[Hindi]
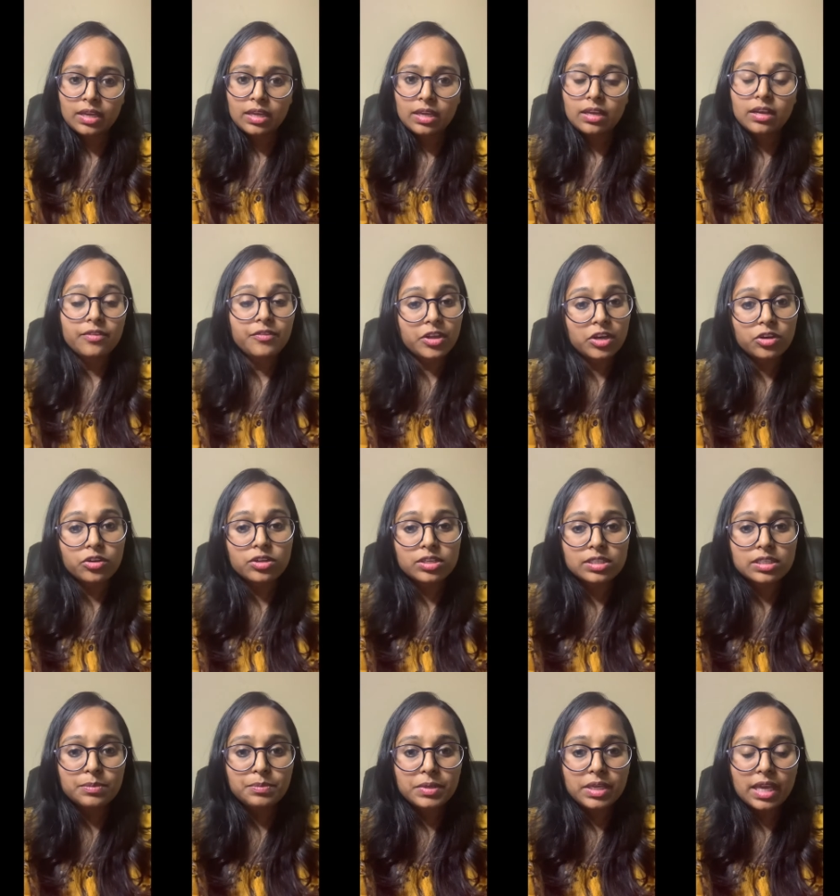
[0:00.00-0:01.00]
रेवेन्यू
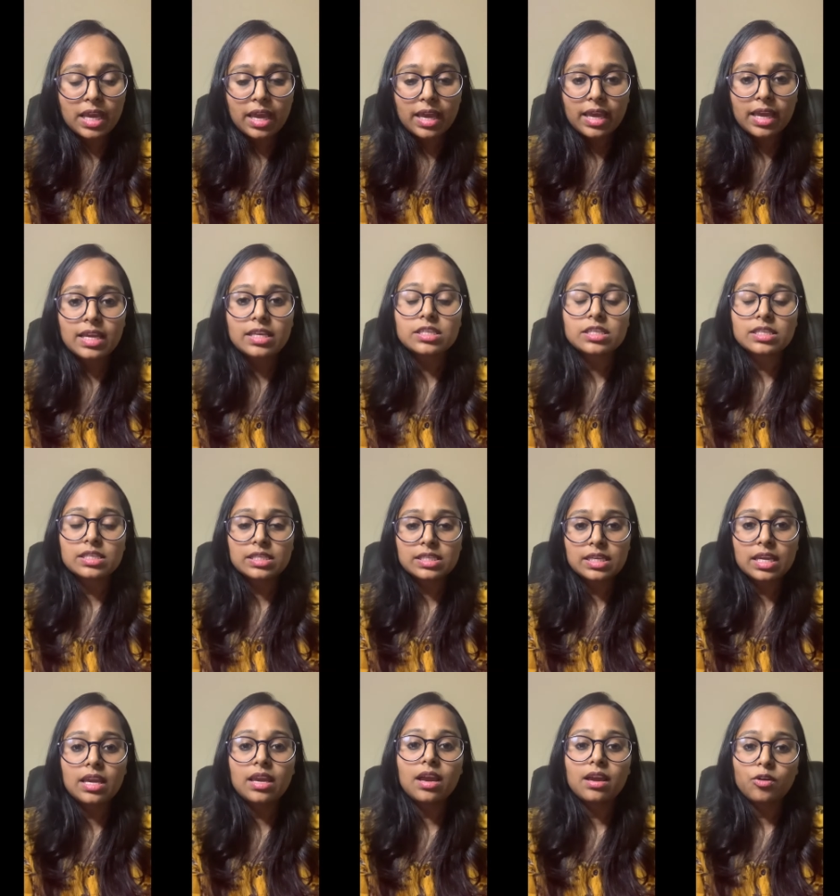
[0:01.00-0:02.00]
रिसिप्ट क्या है
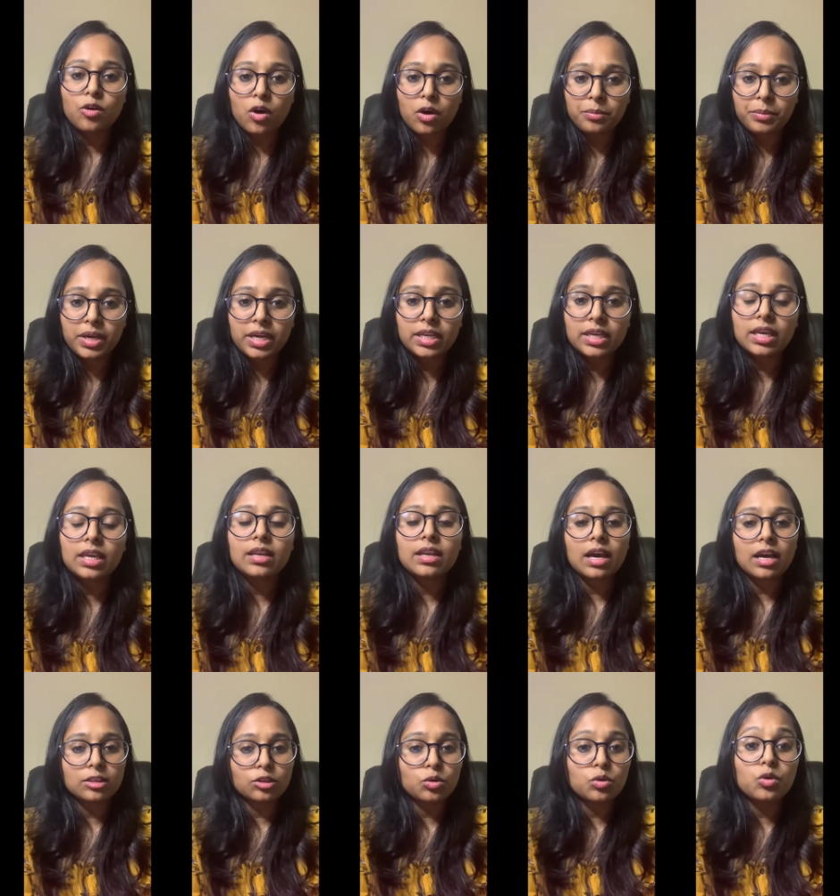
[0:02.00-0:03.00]
जिनसे गवर्नमेंट की
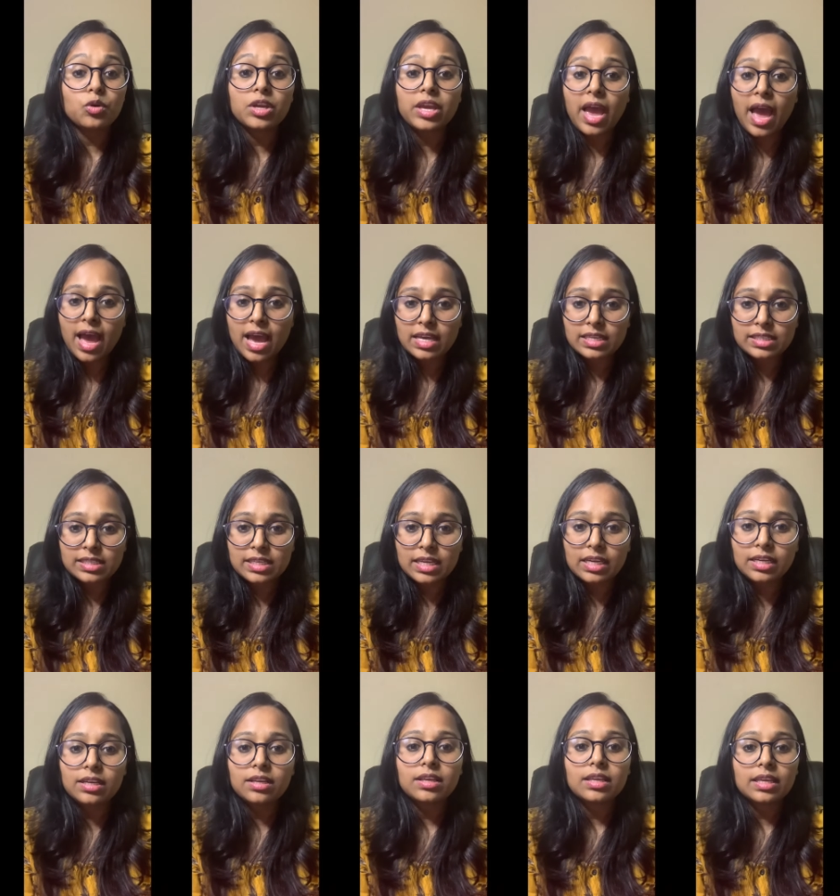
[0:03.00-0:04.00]
ना तो कोई
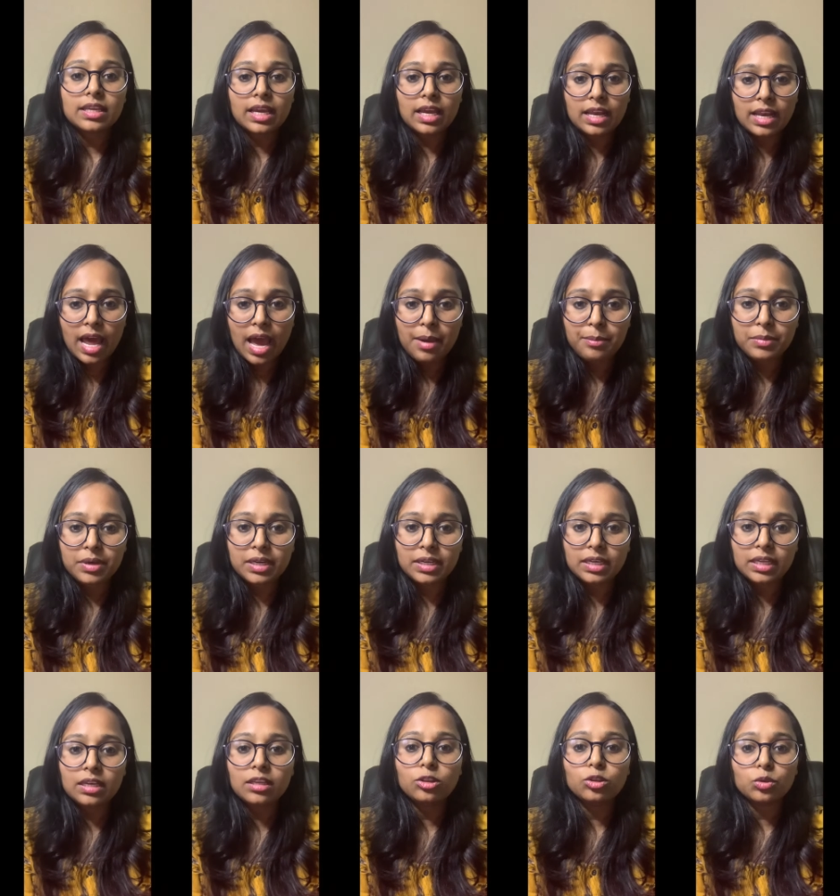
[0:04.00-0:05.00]
एसेट या
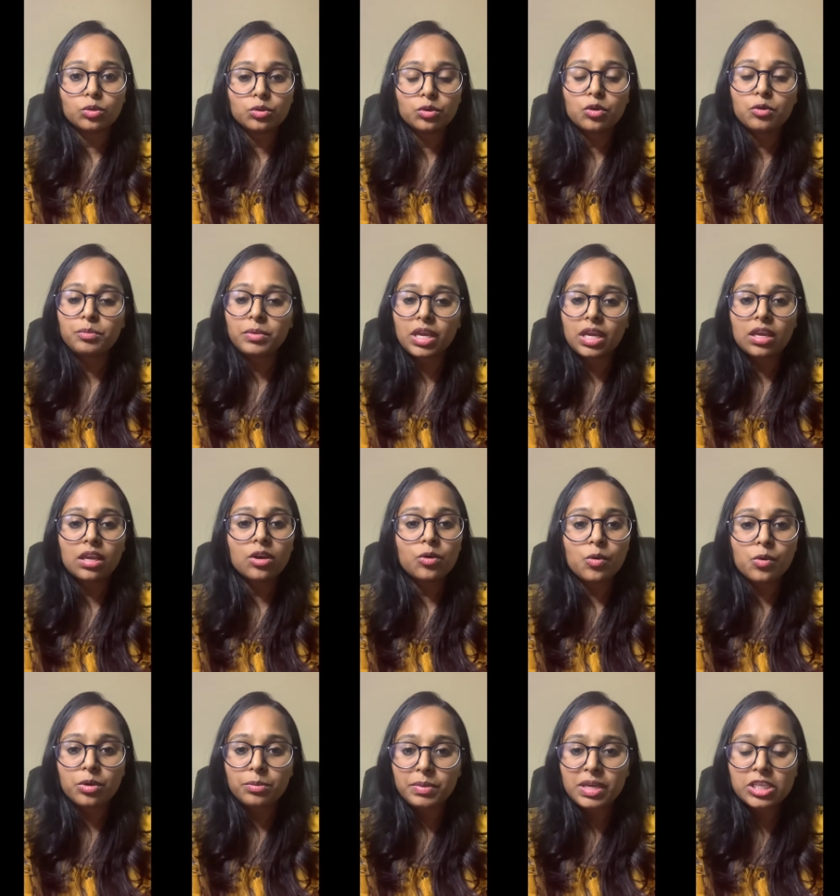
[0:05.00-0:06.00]
लाइबिलिटी दोनों में ही
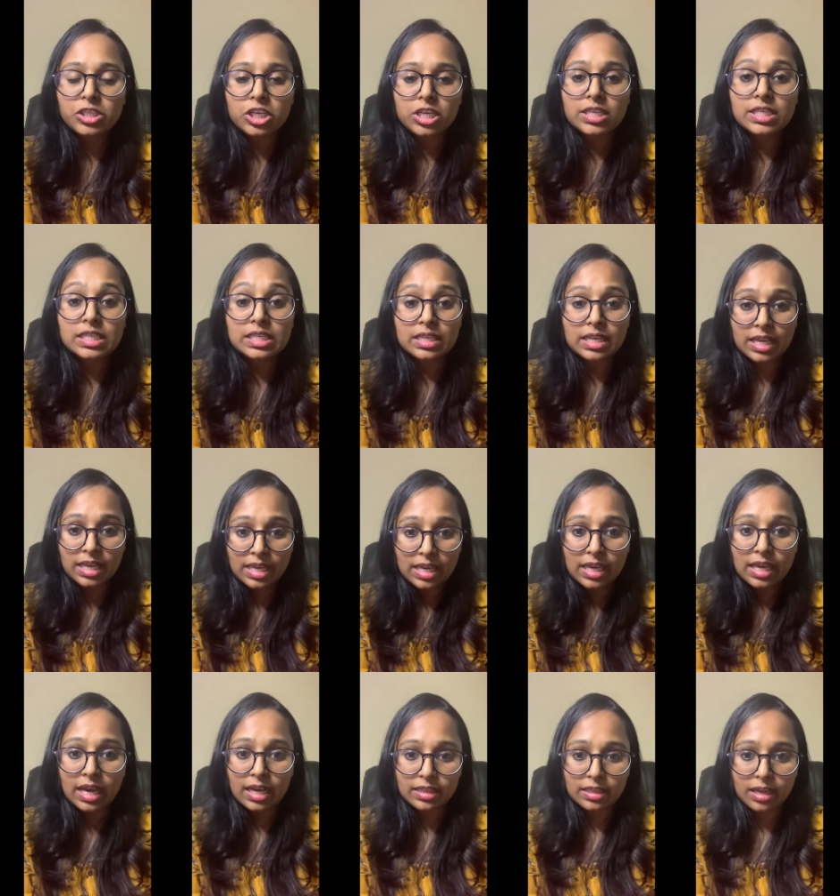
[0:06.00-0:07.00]
कोई भी चेंज
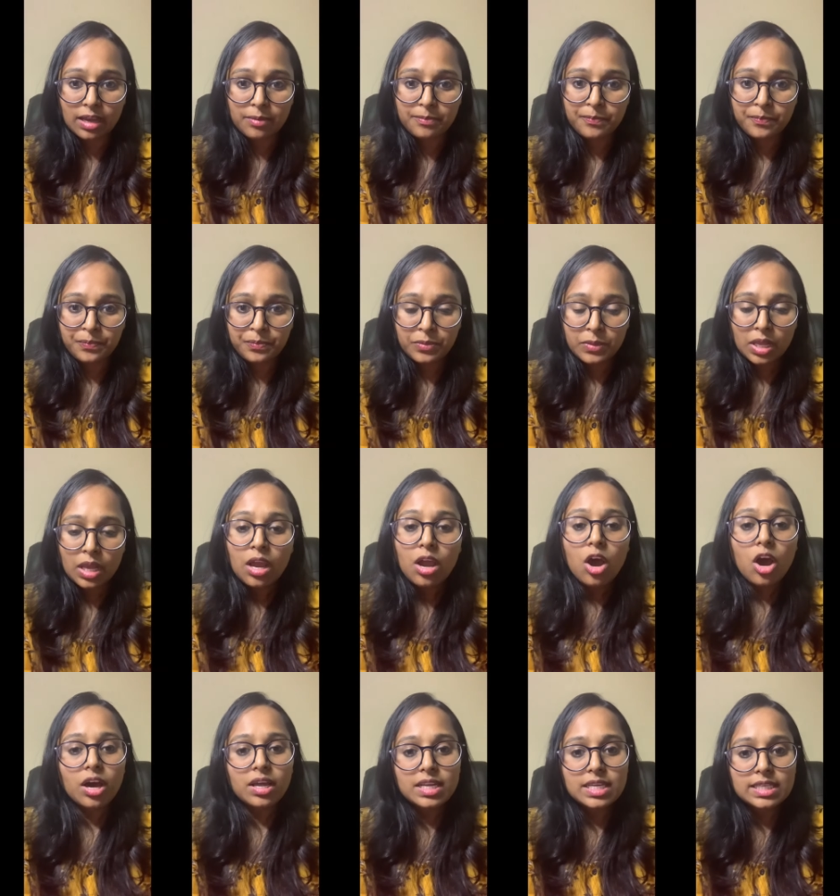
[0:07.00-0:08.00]
नहीं आता
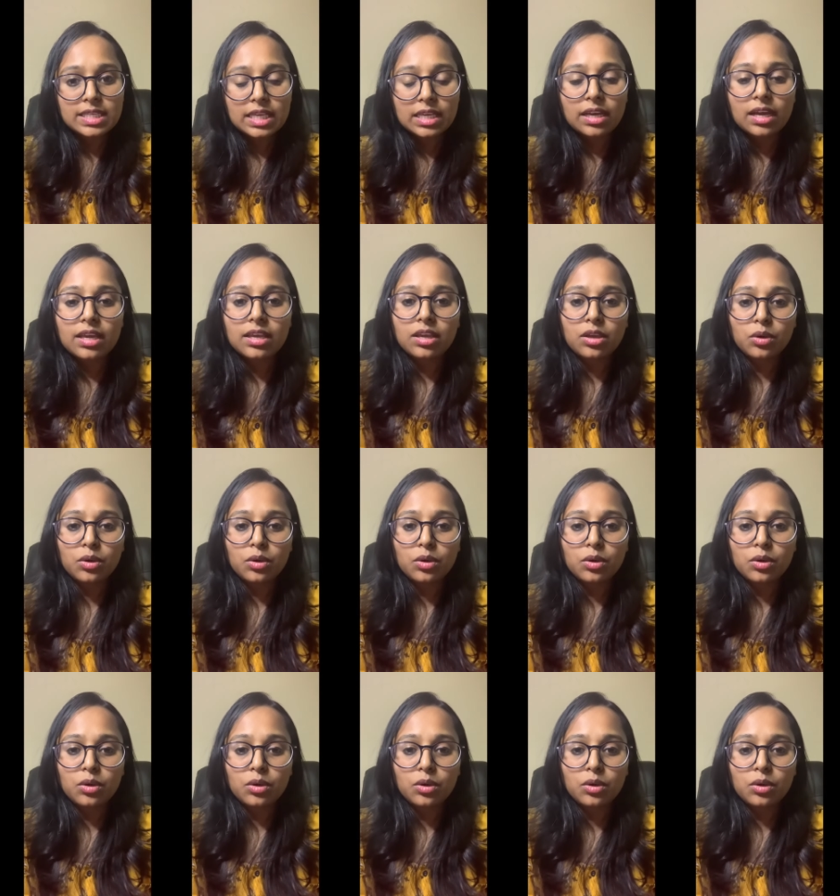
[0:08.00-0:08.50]
और इसी का ही